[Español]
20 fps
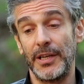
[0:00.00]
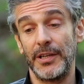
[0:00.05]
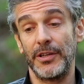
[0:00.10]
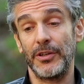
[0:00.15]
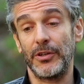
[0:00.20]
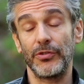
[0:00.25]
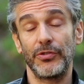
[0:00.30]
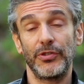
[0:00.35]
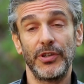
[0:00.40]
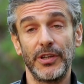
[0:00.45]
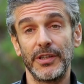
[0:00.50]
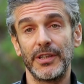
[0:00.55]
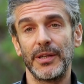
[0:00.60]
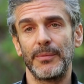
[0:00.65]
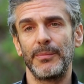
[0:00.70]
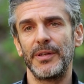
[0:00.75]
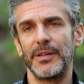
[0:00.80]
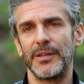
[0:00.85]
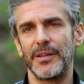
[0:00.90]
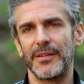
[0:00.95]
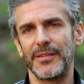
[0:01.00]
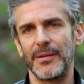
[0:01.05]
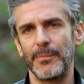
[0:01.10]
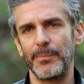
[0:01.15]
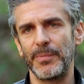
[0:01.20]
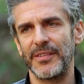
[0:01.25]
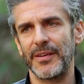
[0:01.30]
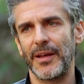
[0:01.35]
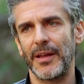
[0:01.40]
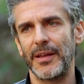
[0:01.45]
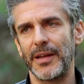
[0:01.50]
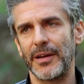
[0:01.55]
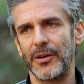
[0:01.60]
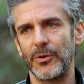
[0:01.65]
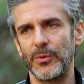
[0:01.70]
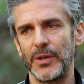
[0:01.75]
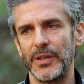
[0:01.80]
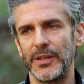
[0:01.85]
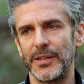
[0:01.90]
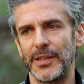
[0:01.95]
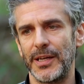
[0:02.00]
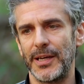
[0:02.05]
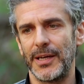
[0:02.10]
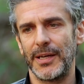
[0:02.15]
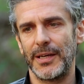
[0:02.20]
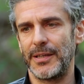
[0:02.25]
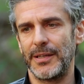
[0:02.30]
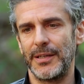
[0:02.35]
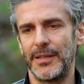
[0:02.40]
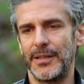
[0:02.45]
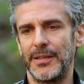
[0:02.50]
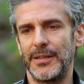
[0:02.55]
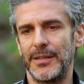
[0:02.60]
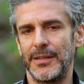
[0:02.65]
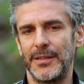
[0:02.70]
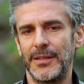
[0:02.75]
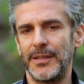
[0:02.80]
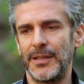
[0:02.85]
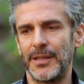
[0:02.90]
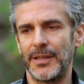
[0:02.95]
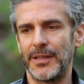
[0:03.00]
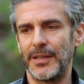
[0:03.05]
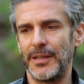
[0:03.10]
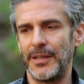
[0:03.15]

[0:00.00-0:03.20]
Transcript: Él inconscientemente se empieza a dar cuenta de